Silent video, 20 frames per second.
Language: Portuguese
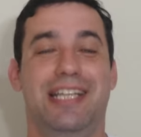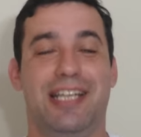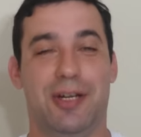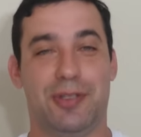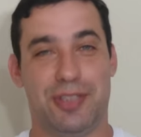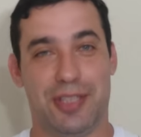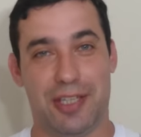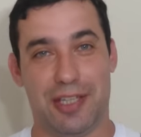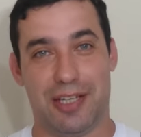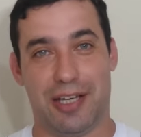
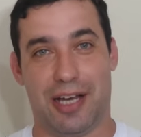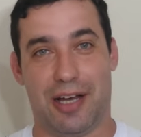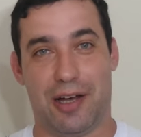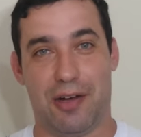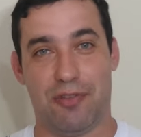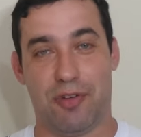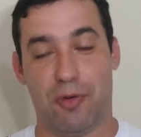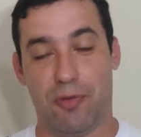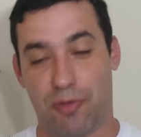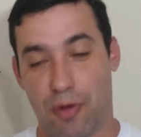Eu tenho,
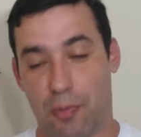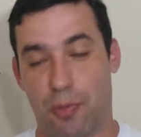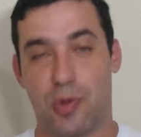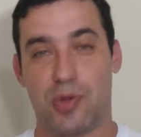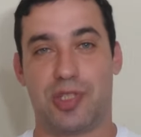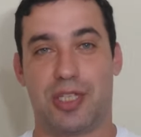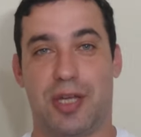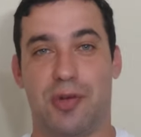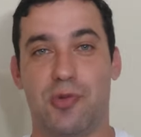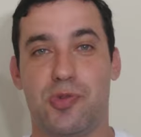uh, vou, vou
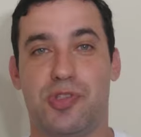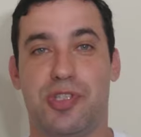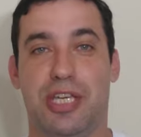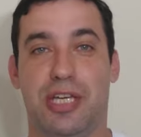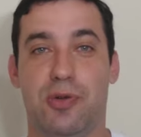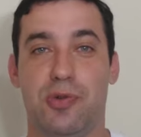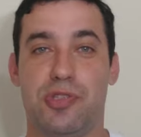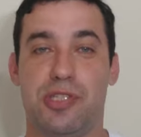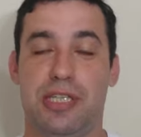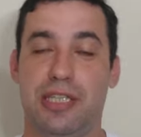postar os
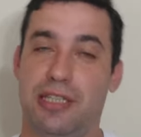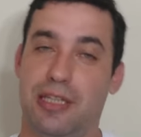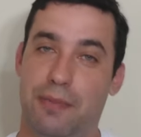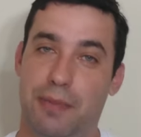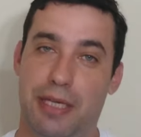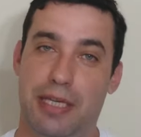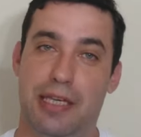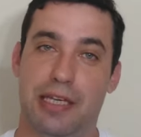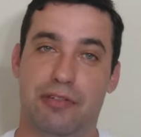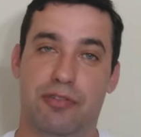erros e
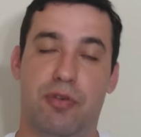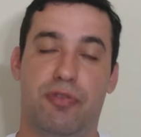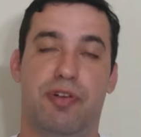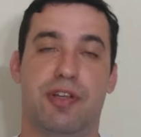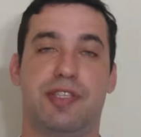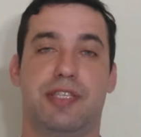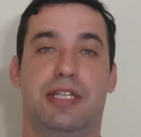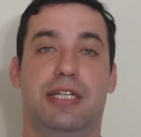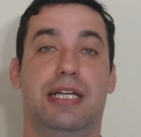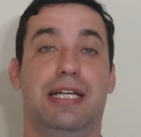também vou
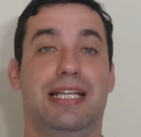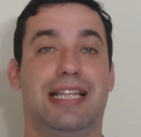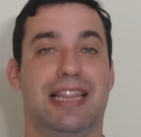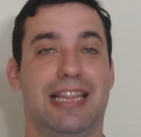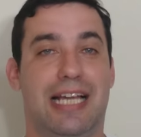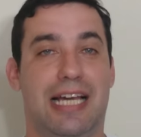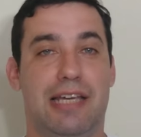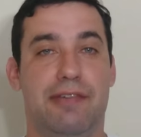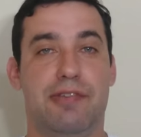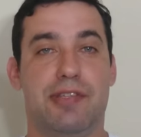fazer
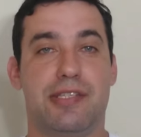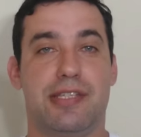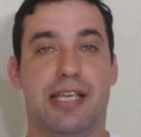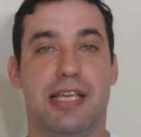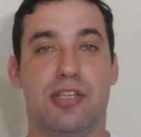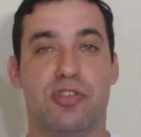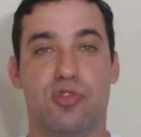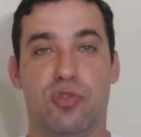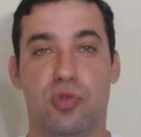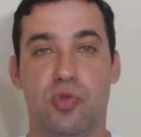lives
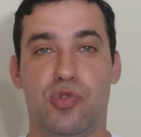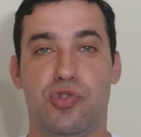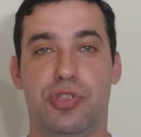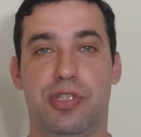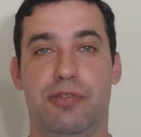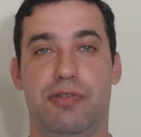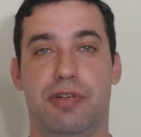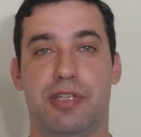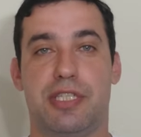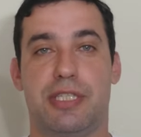
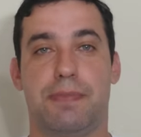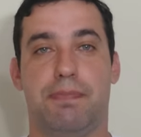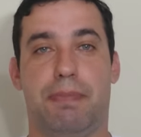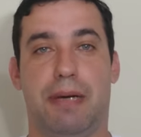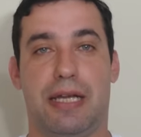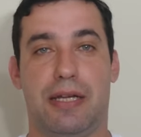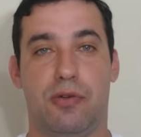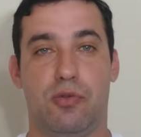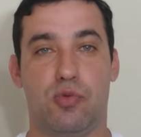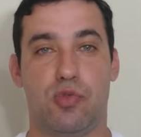exclusivas
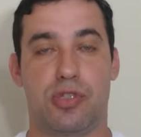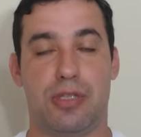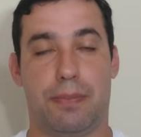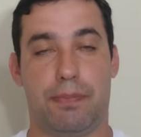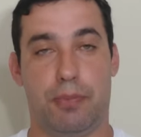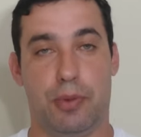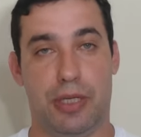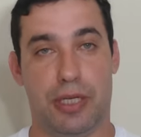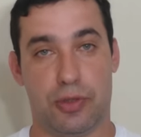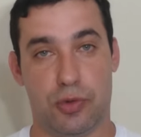para os
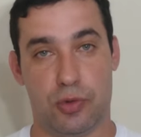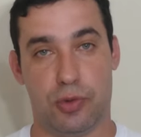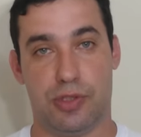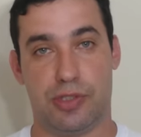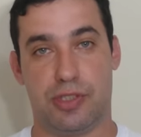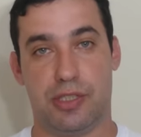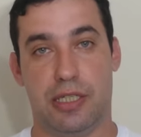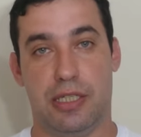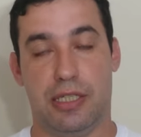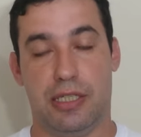
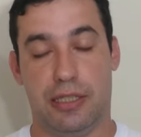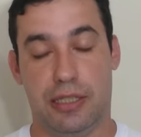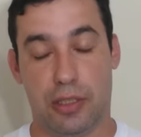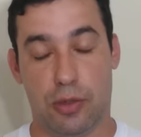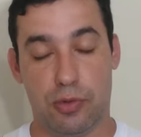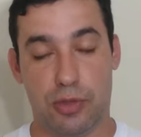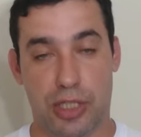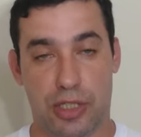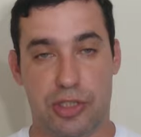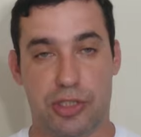apoiadores.
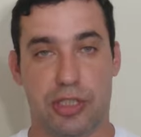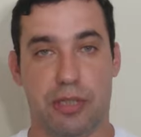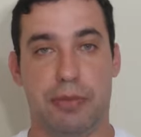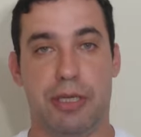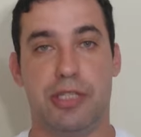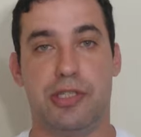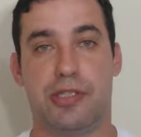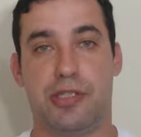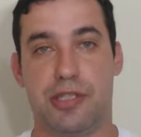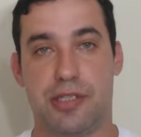Não deixe
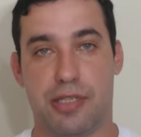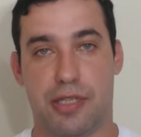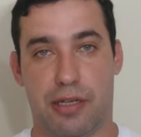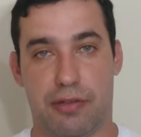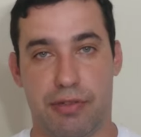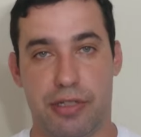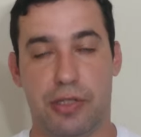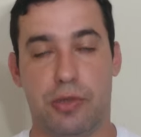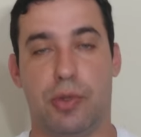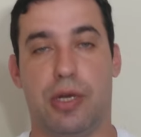também de se
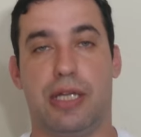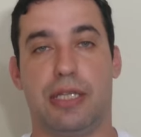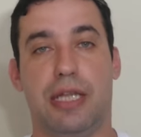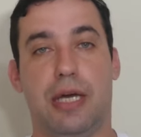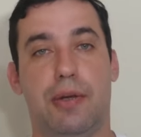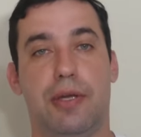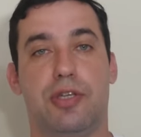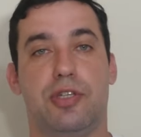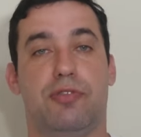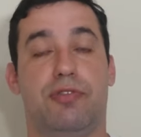inscrever no
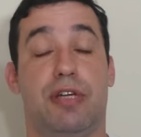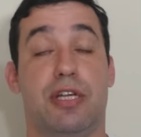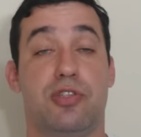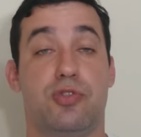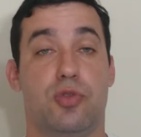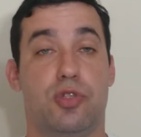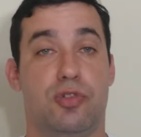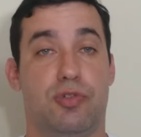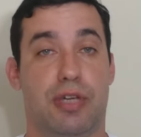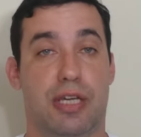canal e ativar
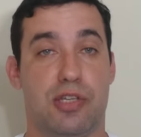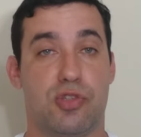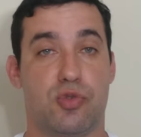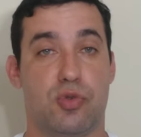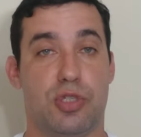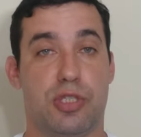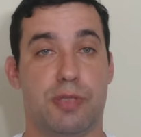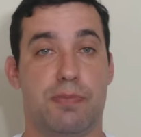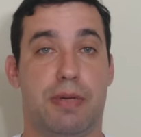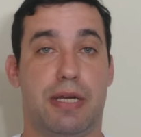as
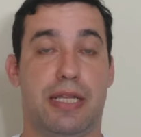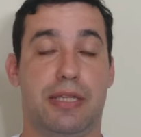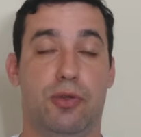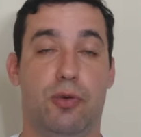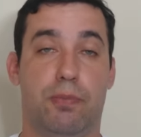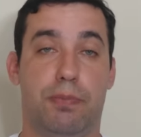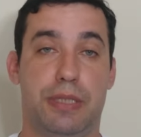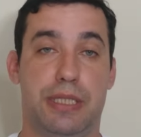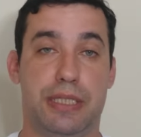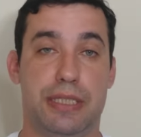notificações para
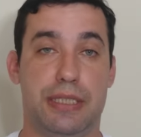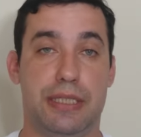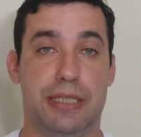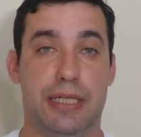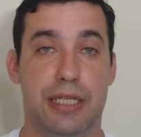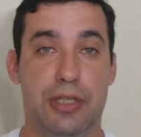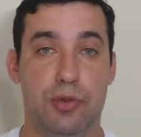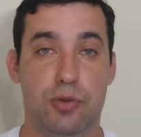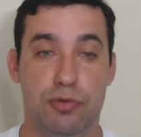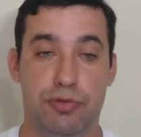não perder
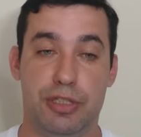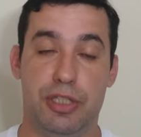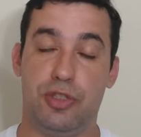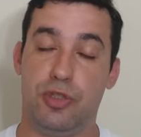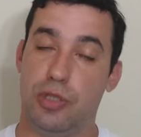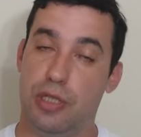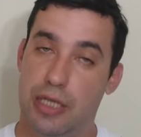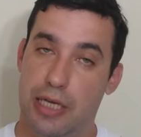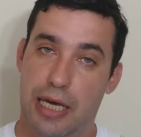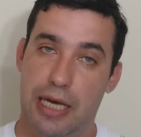nenhum
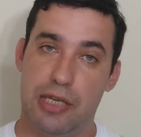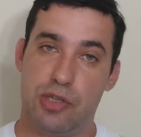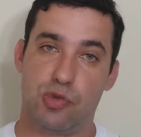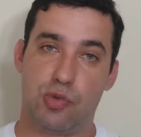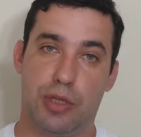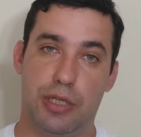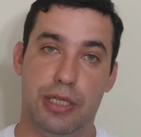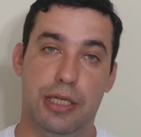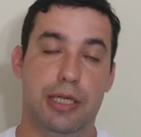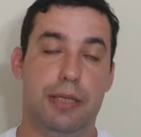vídeo. É
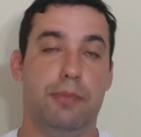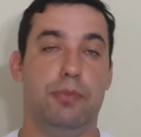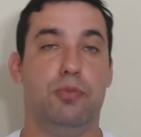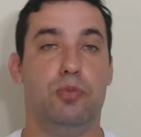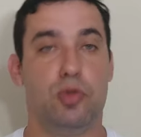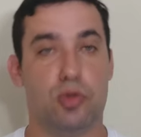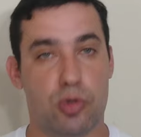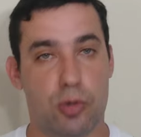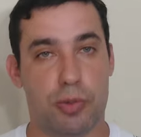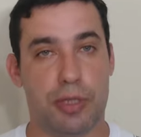isso aí.
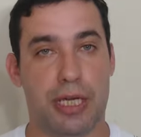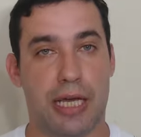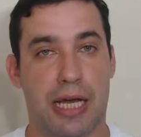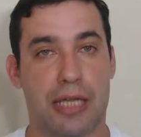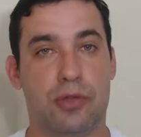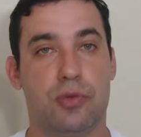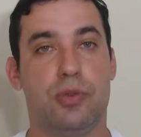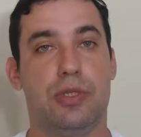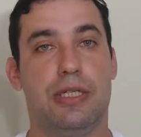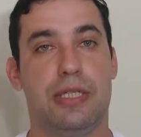Muito
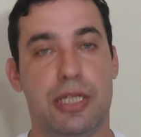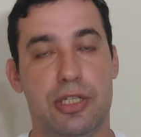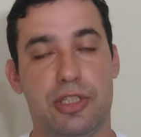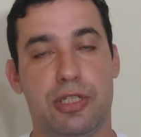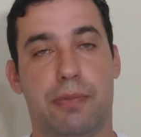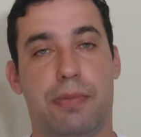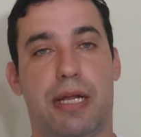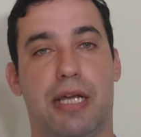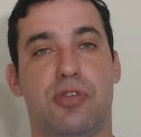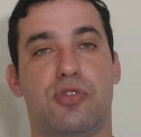obrigado,
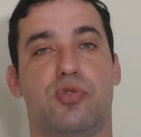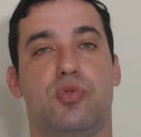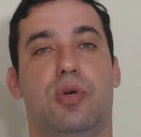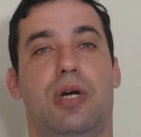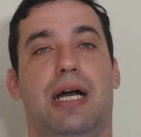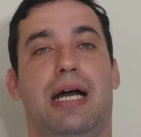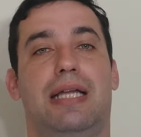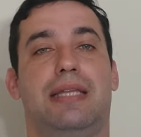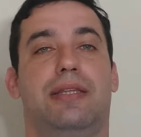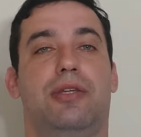grande
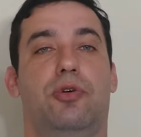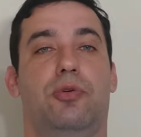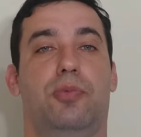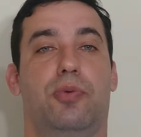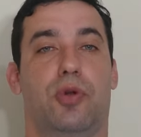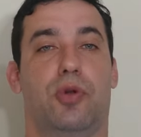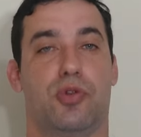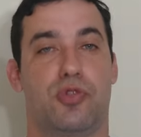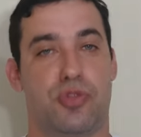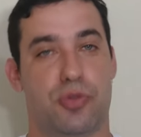abraço, até o
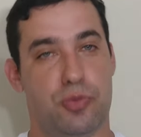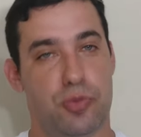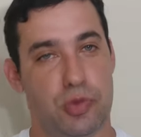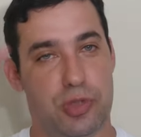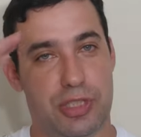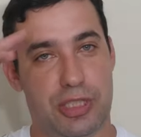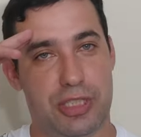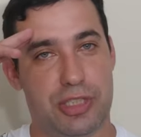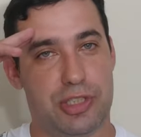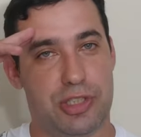
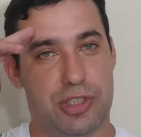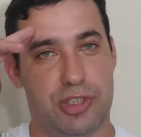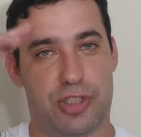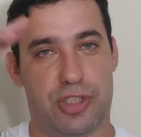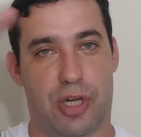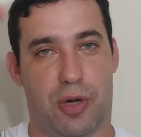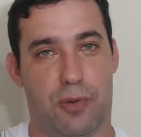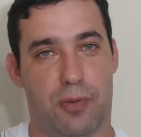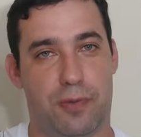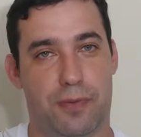próximo e
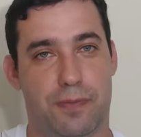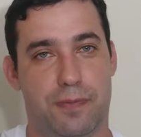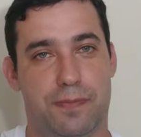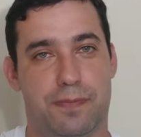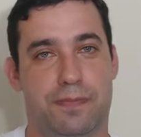tchau.